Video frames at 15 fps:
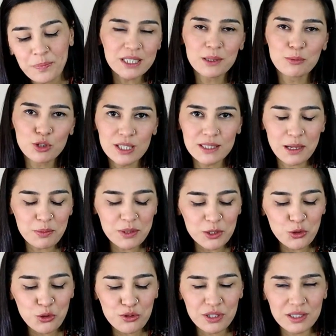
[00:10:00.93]
Bir de bu
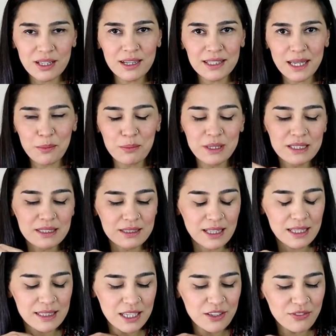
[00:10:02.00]
kitapları kurcalarken
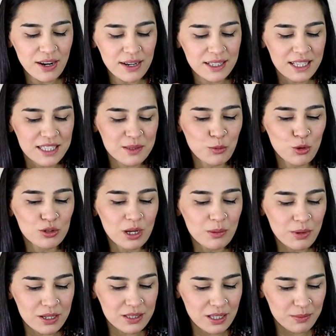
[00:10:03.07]
bir detayı fark ettim.
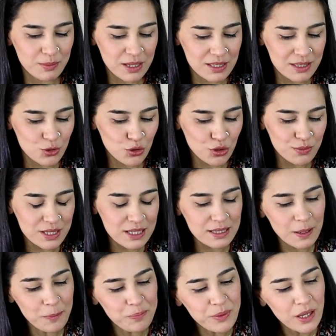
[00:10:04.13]
Ondan bahsetmek istiyorum
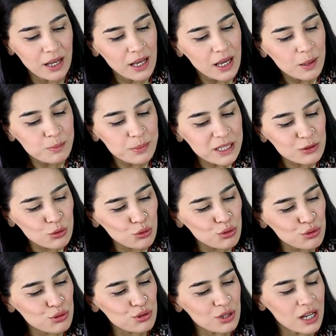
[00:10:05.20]
size.
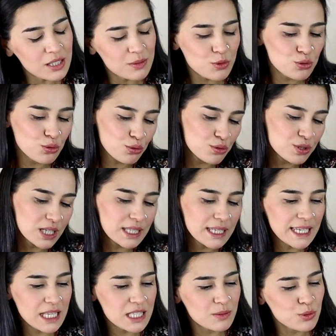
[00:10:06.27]
1969 ya
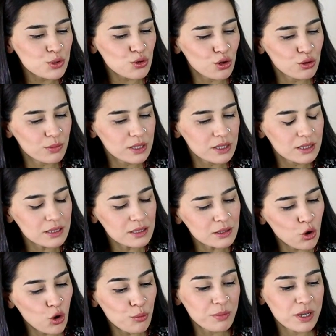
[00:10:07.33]
da 70 olmadı
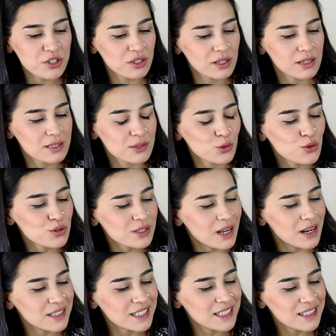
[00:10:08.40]
15 Ağustos
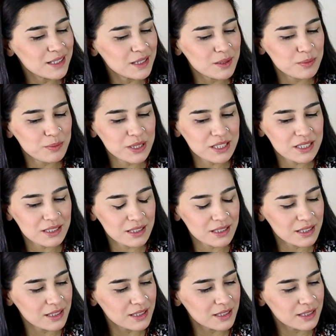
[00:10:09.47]
tarihli bir
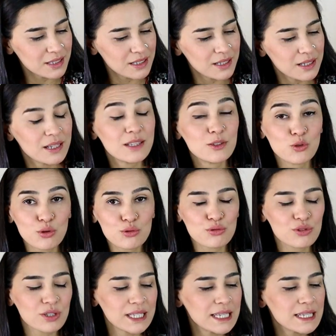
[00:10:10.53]
e,
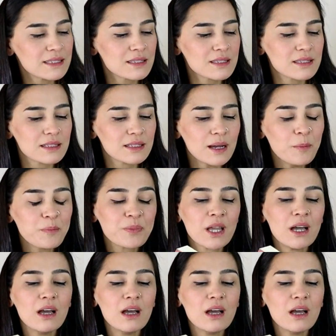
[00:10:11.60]
notunda, yazısında